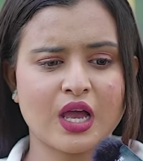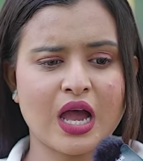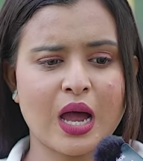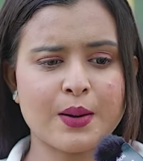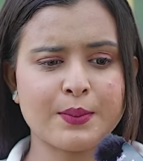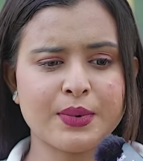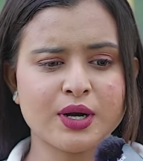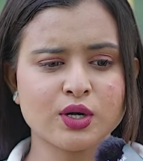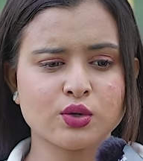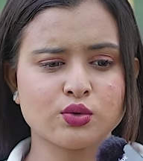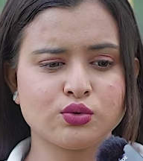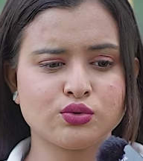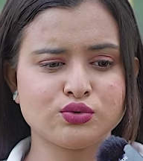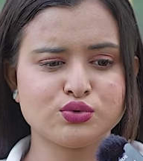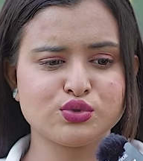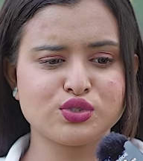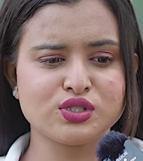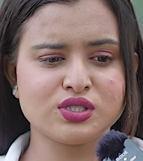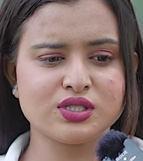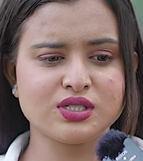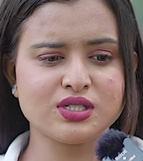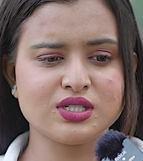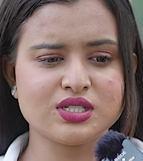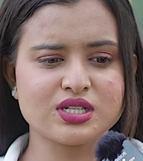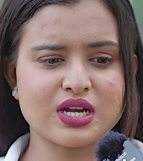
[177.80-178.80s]
আমার কোন
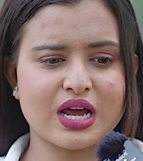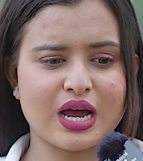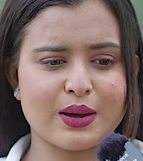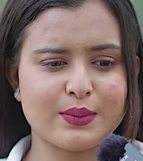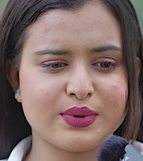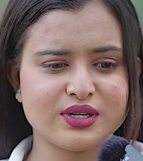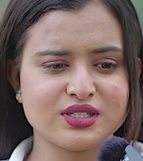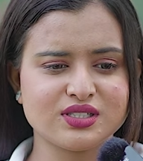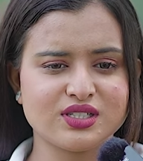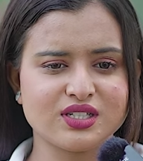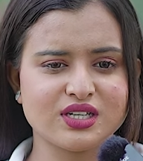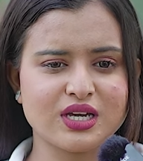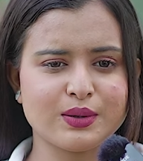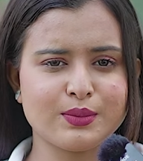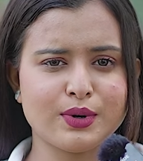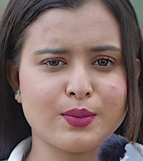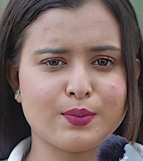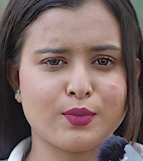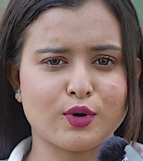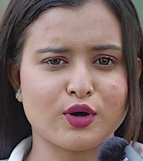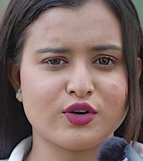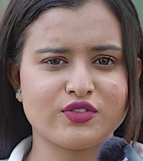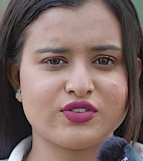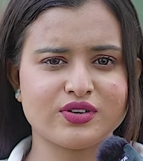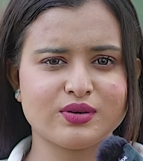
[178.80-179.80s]
জিনিস আমার থেকে আমার
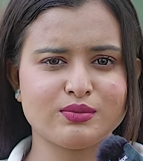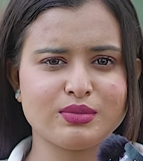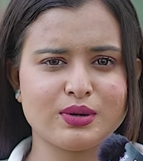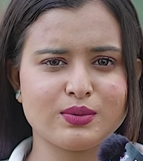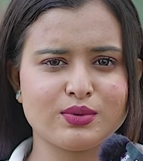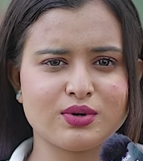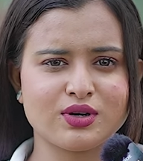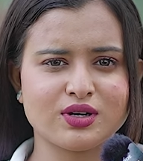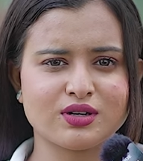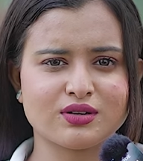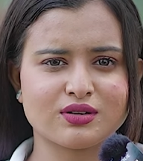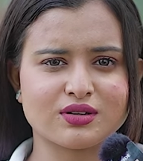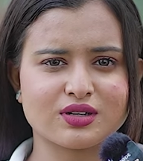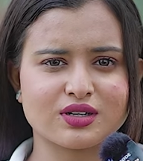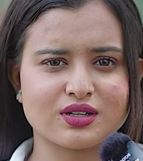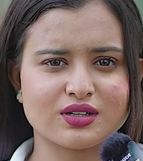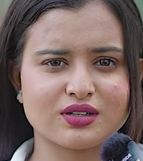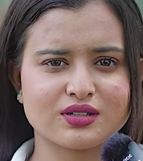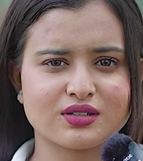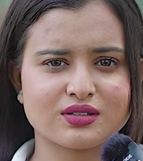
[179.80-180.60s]
বয়ফ্রেন্ড ব্যবহার করে